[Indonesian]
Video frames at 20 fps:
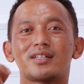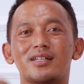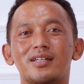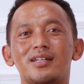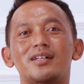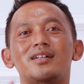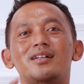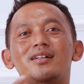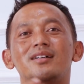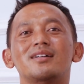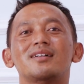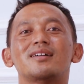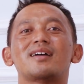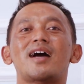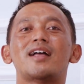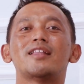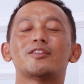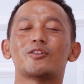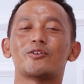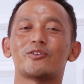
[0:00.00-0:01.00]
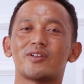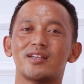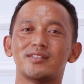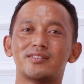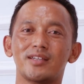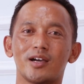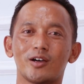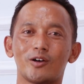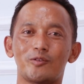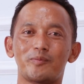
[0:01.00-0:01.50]
ke kantor
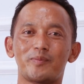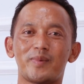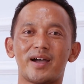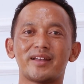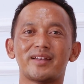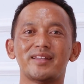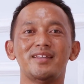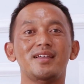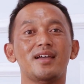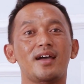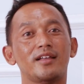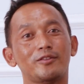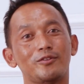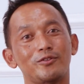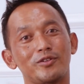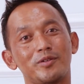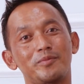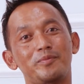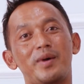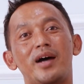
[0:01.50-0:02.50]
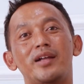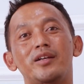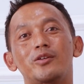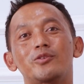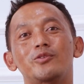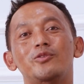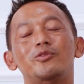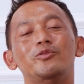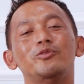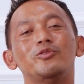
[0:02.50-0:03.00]
Raja Company atau ke
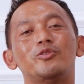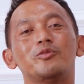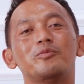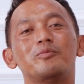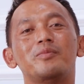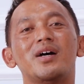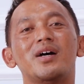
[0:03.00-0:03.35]
Bandung untuk